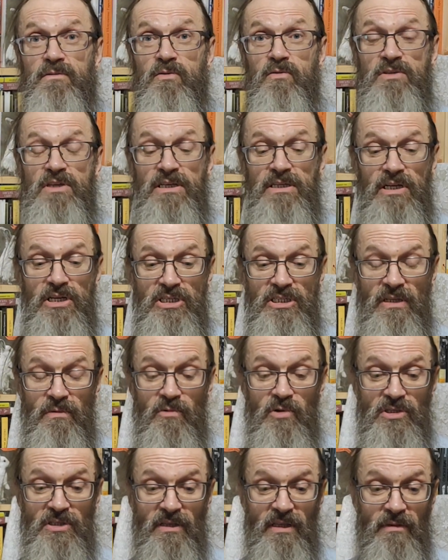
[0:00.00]
но здесь, конечно,
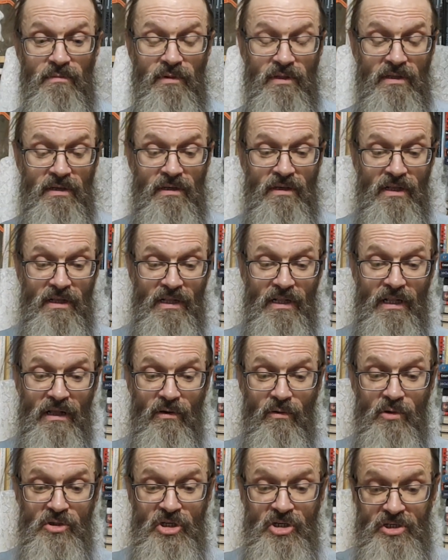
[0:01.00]
можно именно
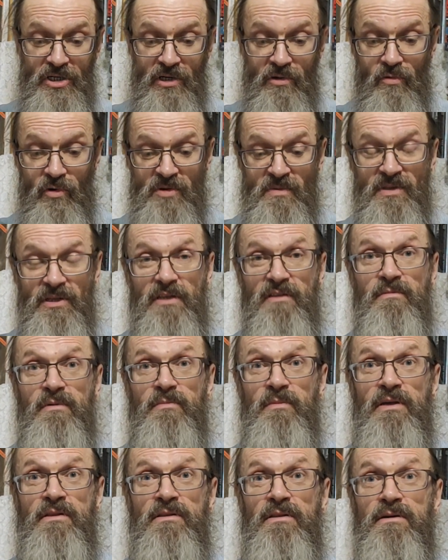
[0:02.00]
очень широко рассмотреть этот
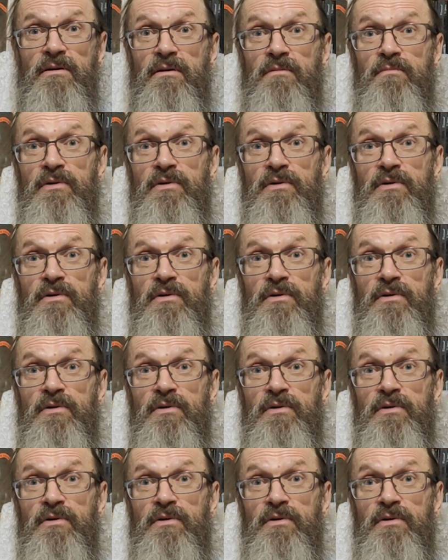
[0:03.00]
момент.